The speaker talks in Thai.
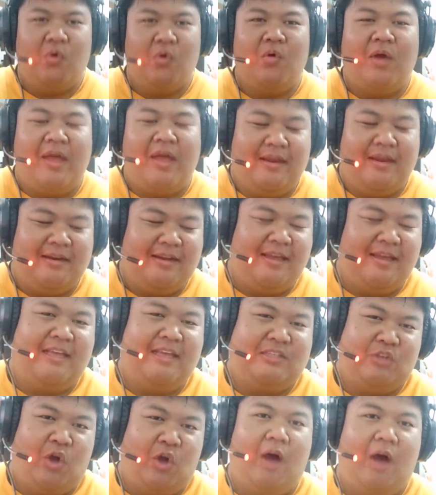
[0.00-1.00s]
ด้วยแน่
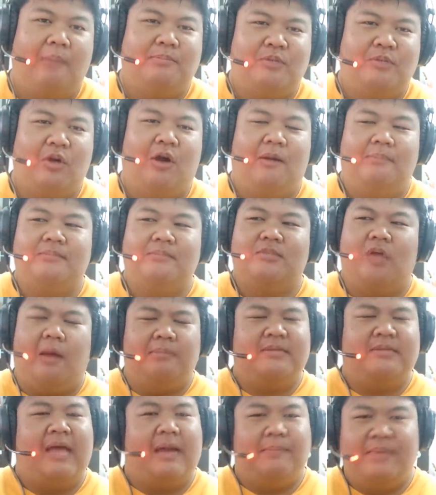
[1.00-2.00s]
ชอบชอบชอ
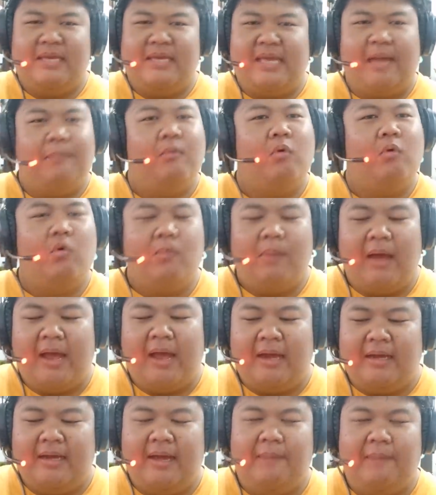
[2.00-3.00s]
บฉากพี่แกบู
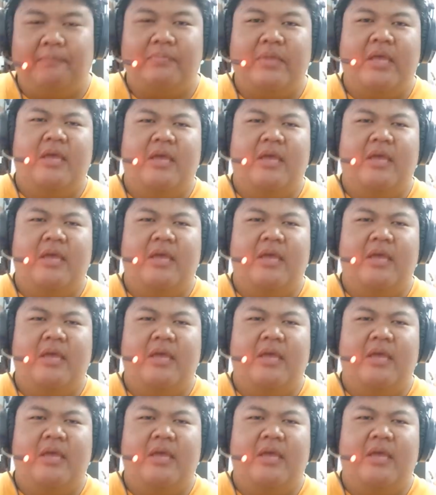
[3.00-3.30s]
มากนะครับ